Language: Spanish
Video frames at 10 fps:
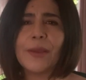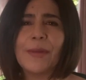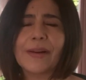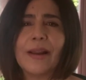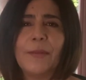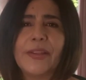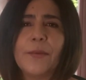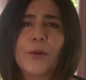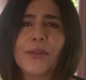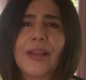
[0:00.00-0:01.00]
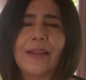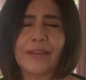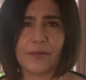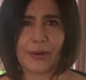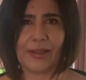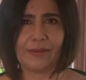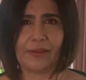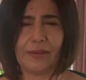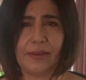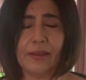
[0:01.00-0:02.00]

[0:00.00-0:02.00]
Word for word: temas realmente importantes para ti.